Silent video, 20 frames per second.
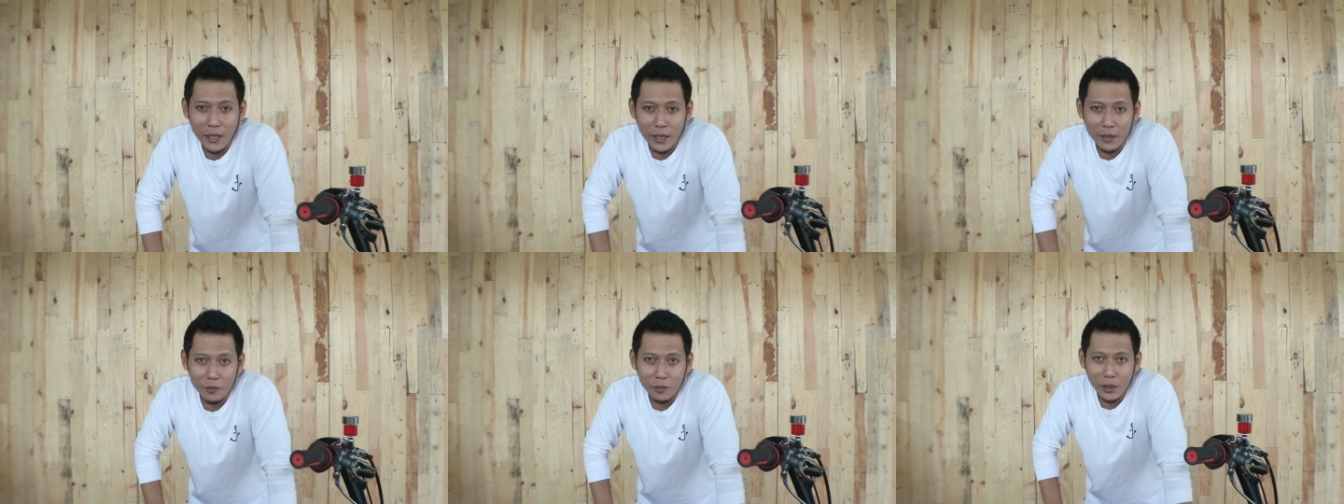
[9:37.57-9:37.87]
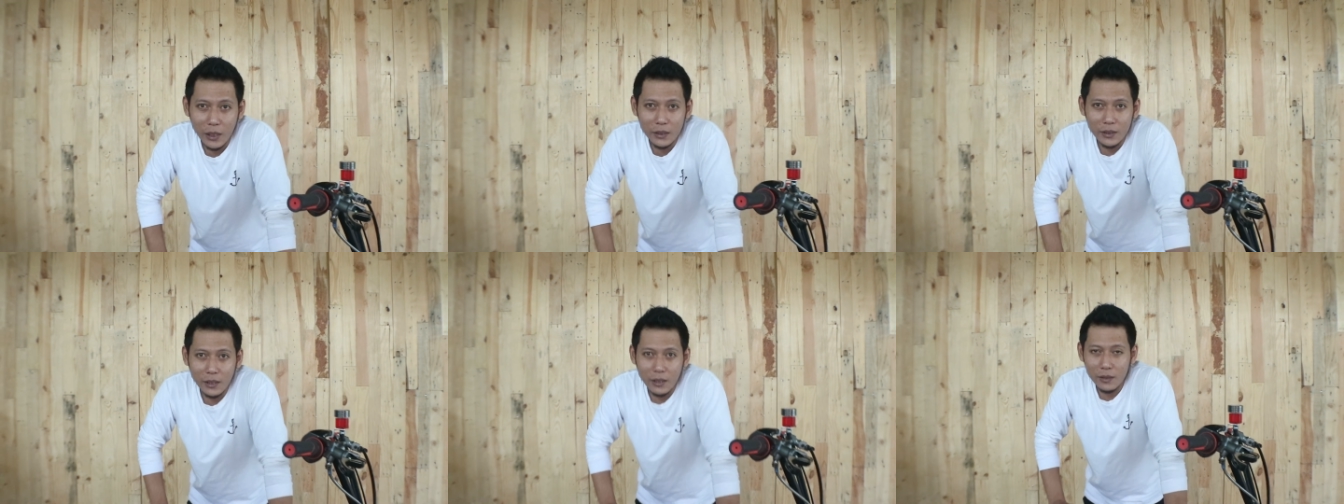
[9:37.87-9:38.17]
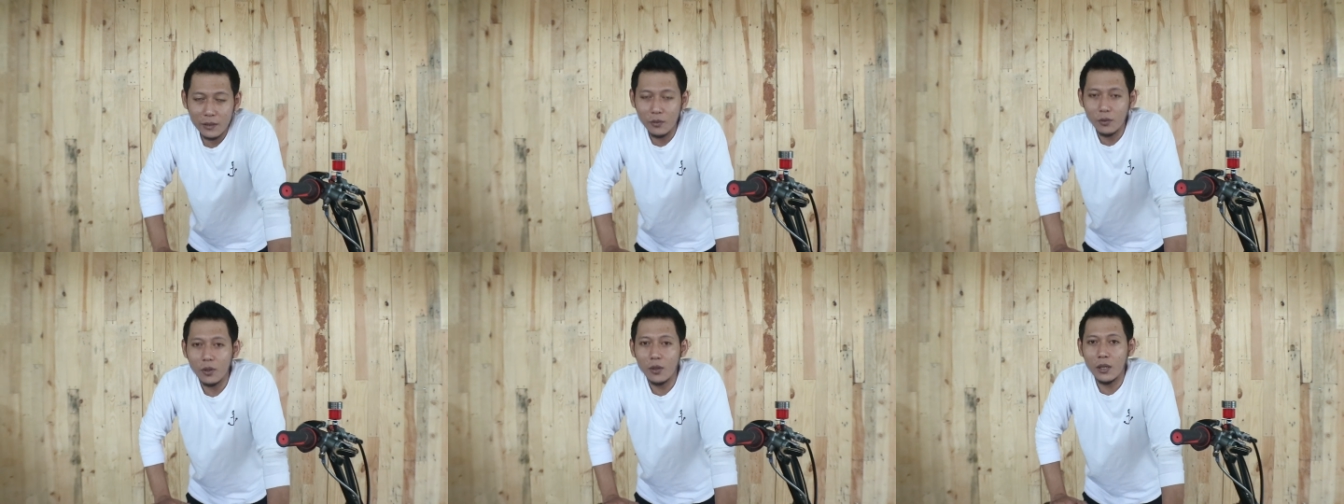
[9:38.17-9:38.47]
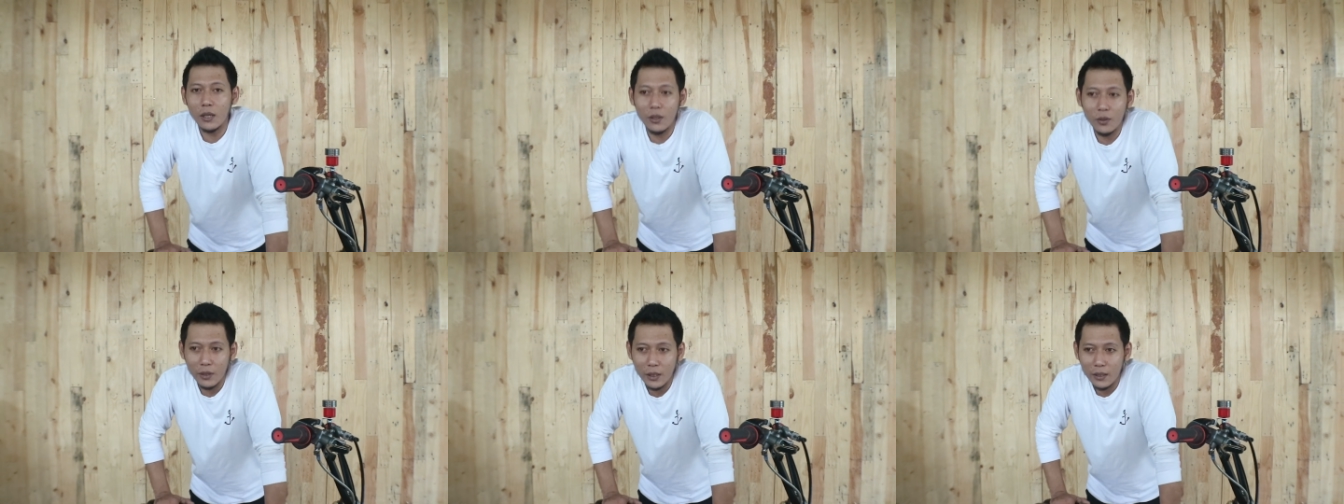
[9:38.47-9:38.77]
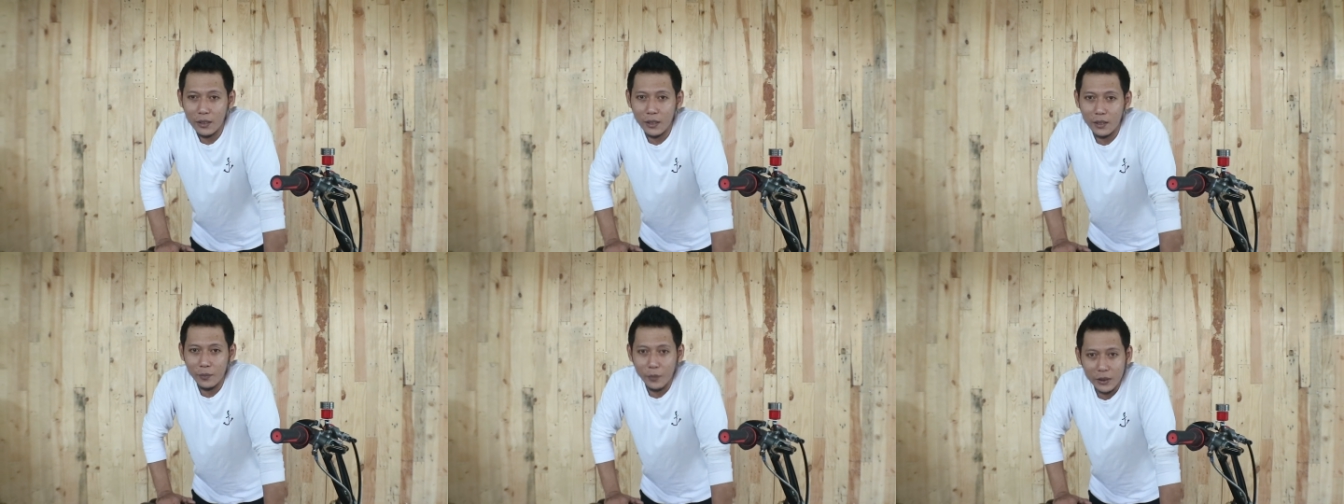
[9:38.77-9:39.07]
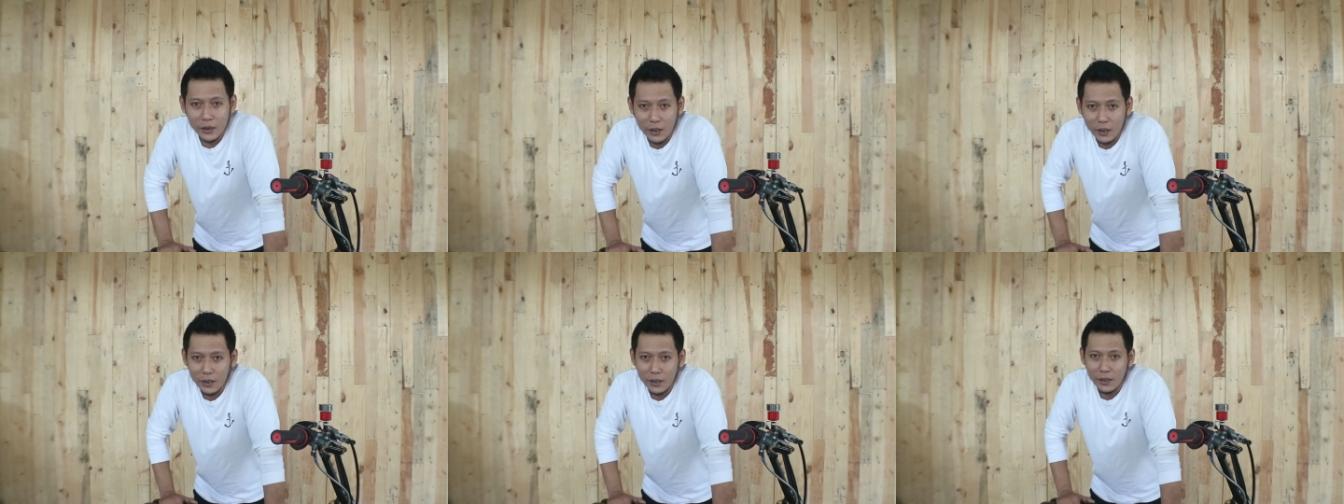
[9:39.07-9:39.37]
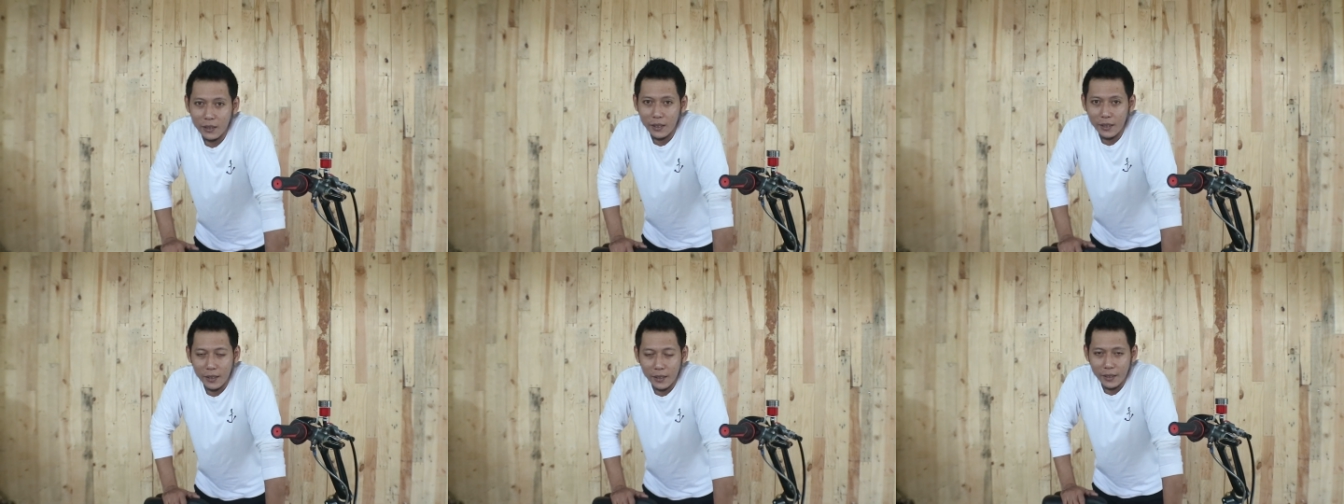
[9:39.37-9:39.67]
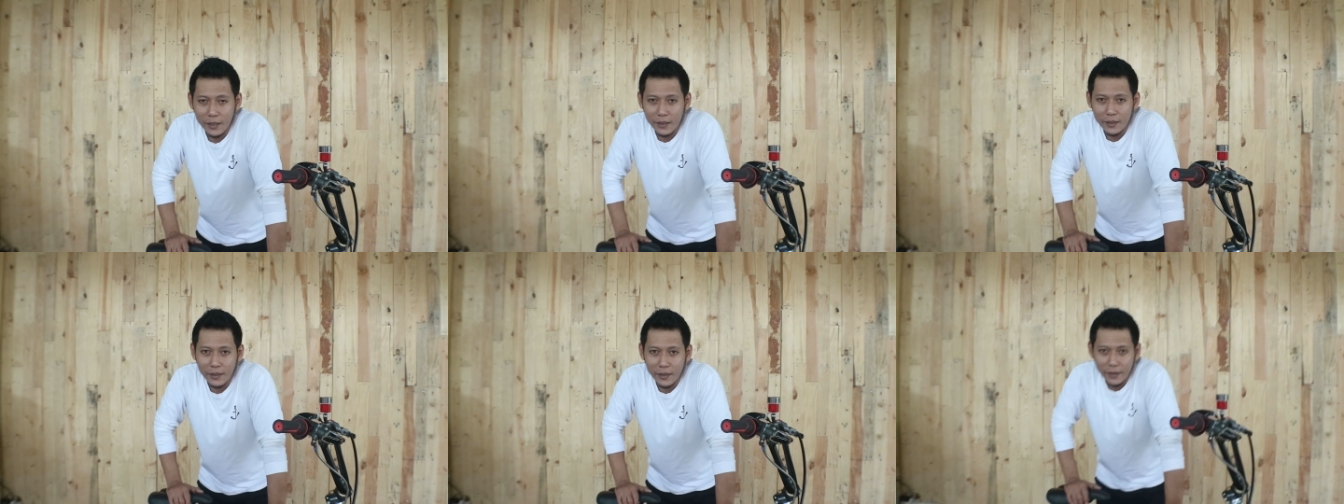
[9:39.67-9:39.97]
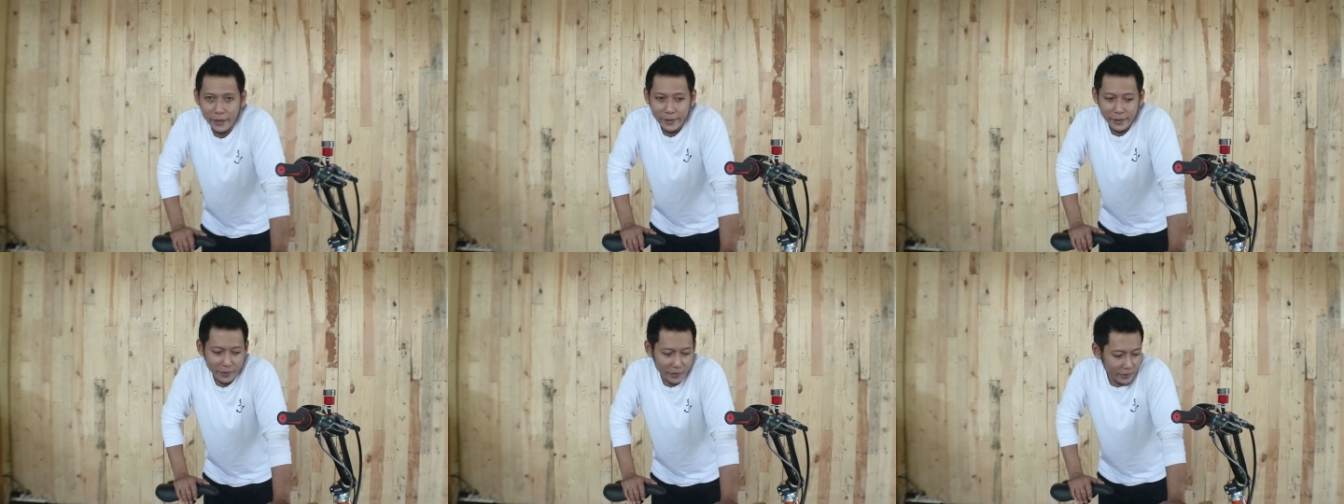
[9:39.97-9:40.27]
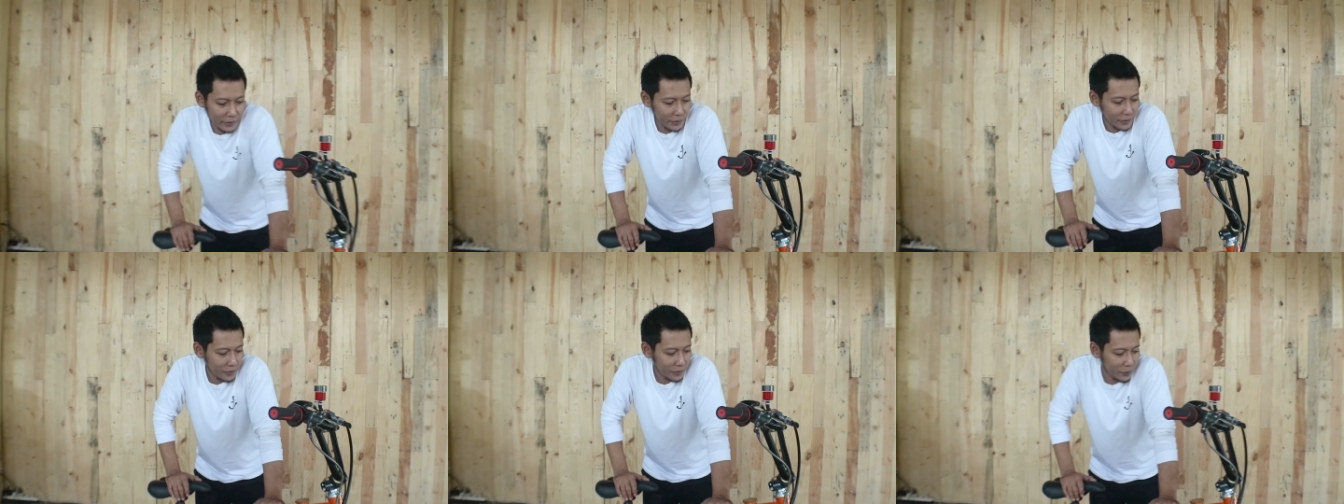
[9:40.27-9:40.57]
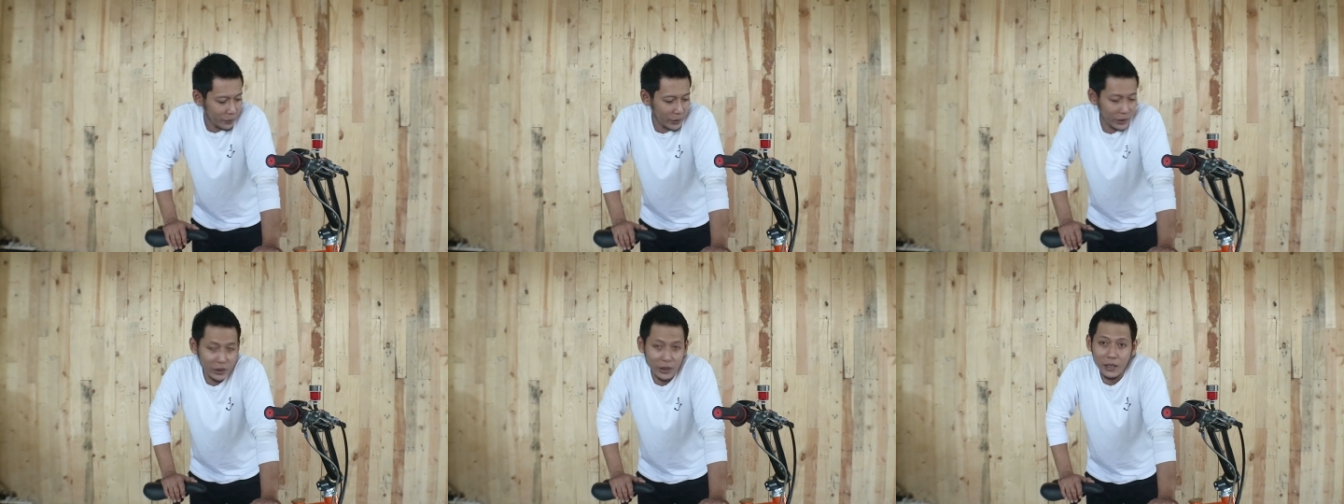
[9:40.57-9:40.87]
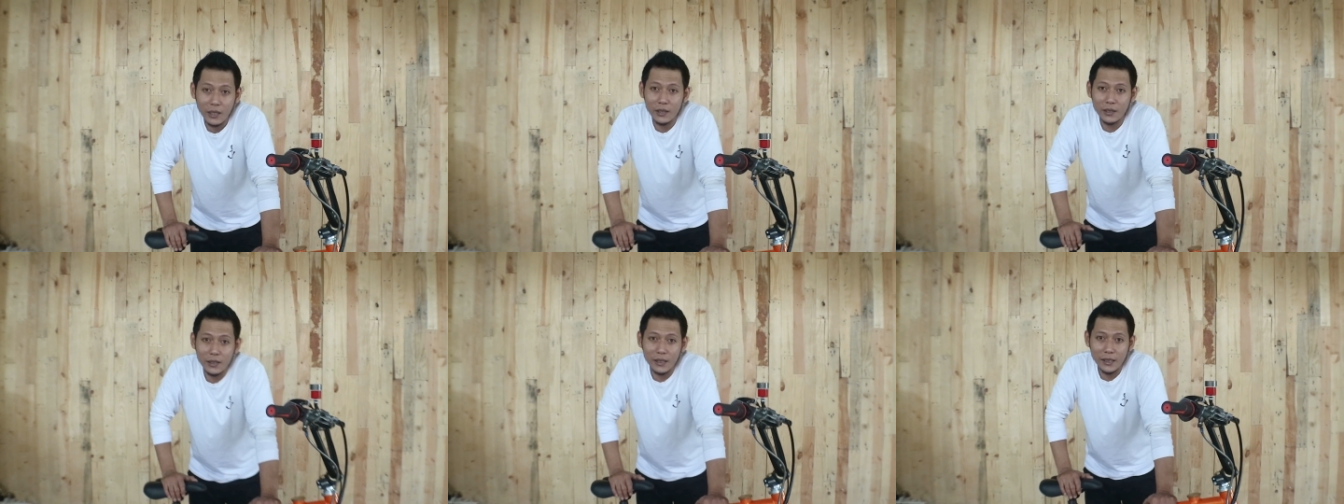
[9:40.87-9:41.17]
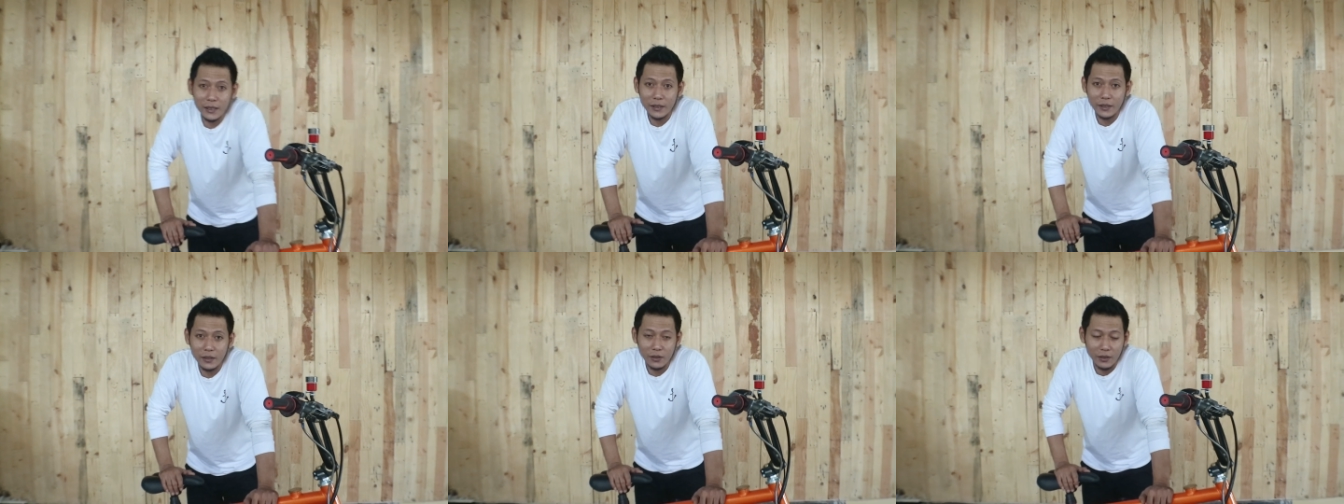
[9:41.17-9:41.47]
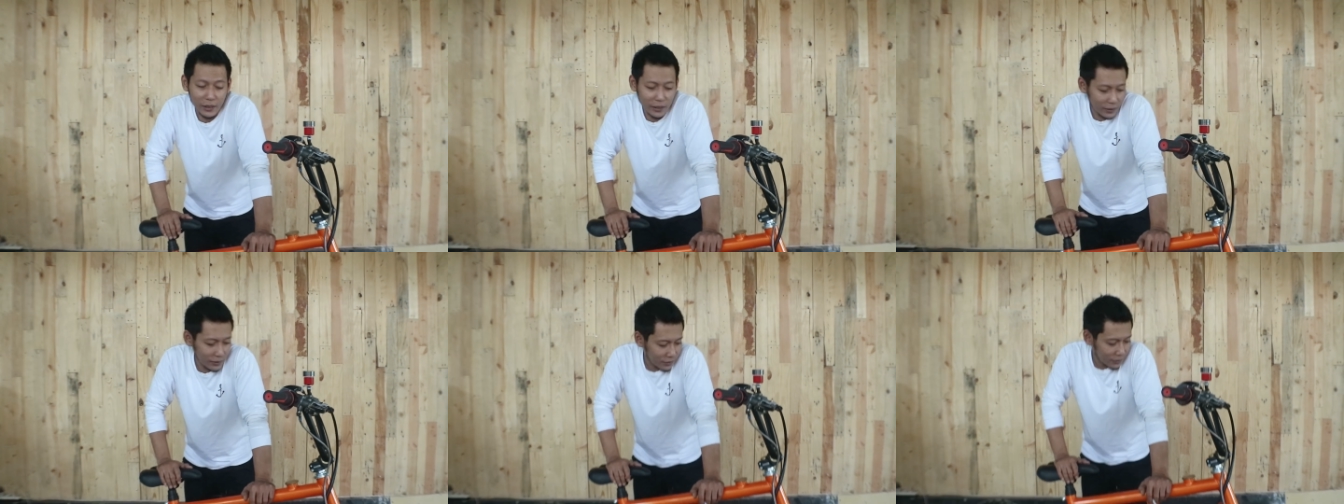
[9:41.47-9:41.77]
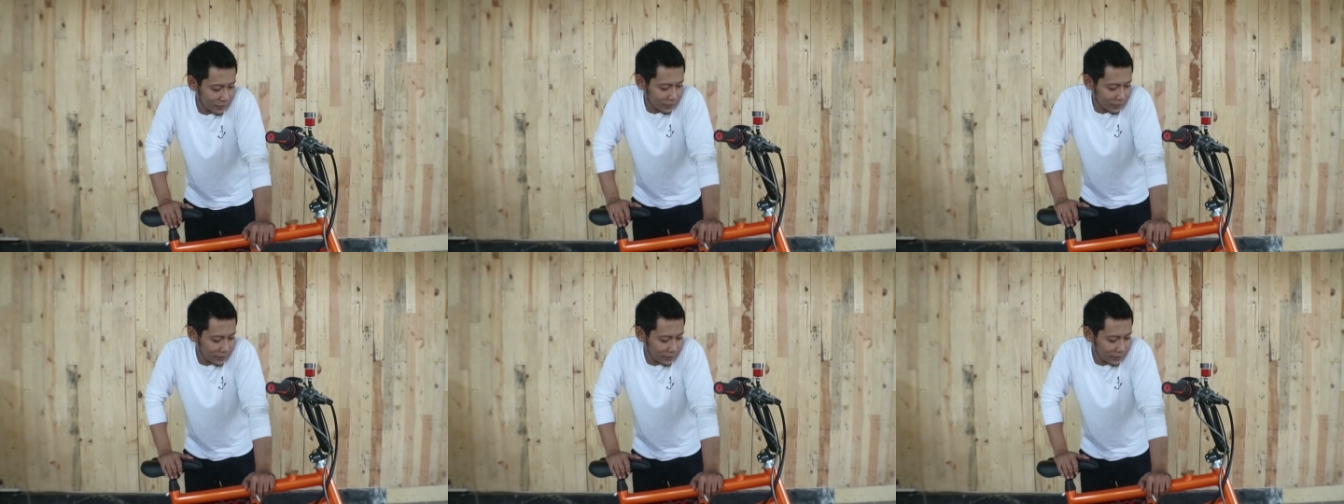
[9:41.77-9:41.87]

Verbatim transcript: dan banyak orang-orang dari mancanegara yang pesen lagi ke kita